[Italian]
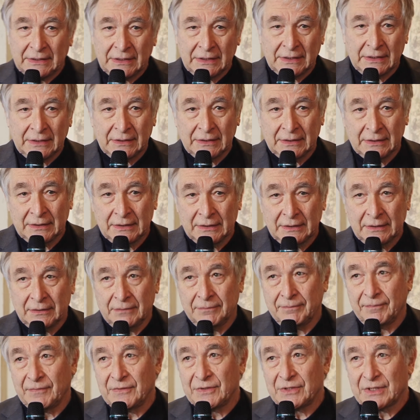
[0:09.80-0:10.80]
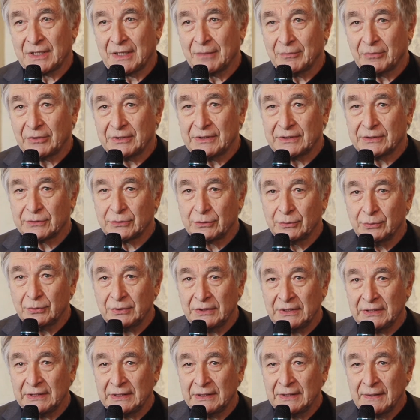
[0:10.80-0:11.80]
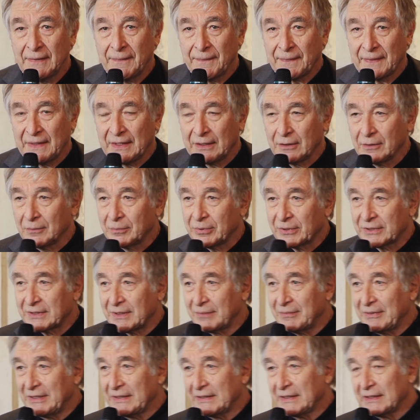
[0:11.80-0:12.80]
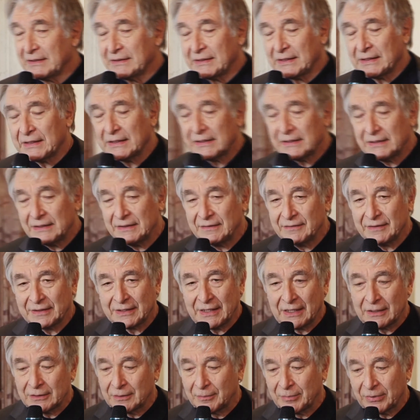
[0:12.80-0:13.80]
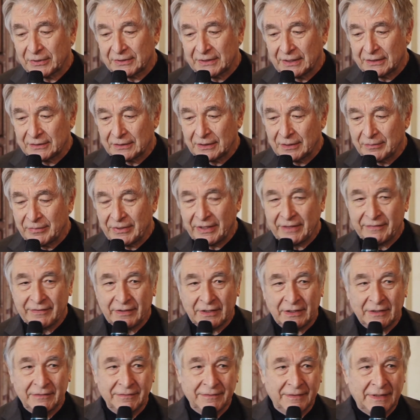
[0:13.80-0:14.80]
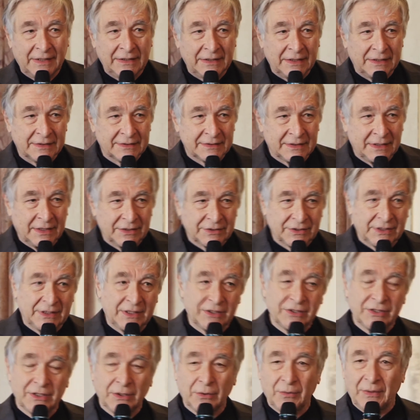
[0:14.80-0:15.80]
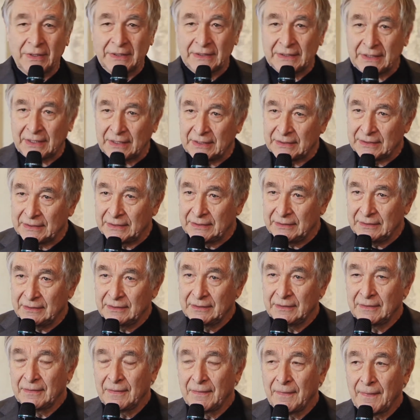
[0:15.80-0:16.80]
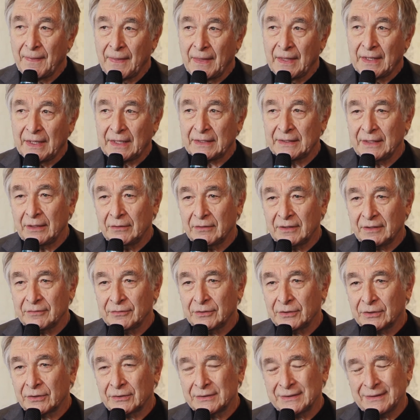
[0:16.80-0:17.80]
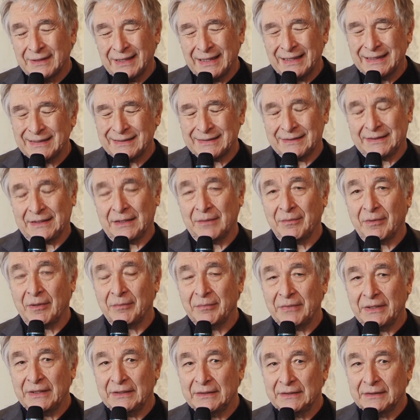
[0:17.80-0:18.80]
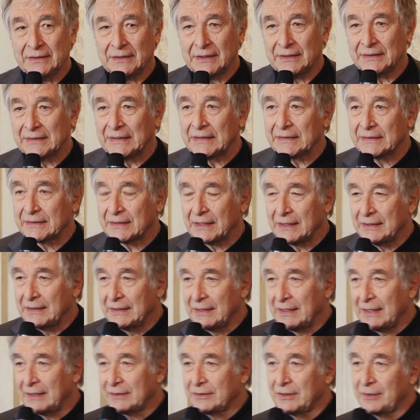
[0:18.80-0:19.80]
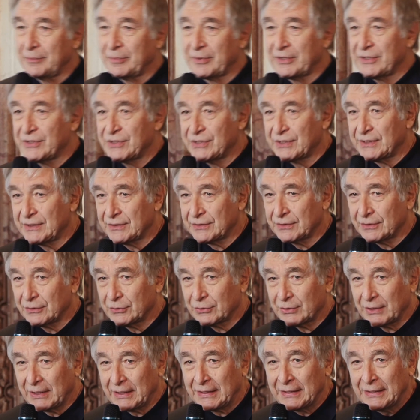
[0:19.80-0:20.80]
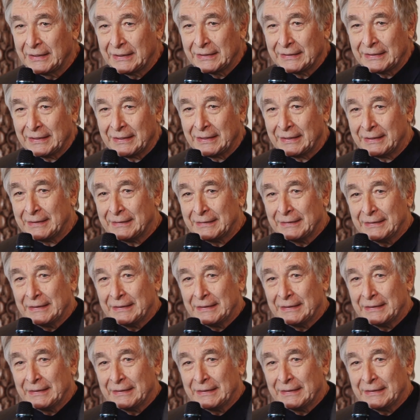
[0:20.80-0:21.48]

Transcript: eh, diciamo, di, studi di comportamenti alternativi che hanno portato alla behavioral finance nasce da 50 anni, ed è un lavoro estremamente dettagliato e preciso, cioè la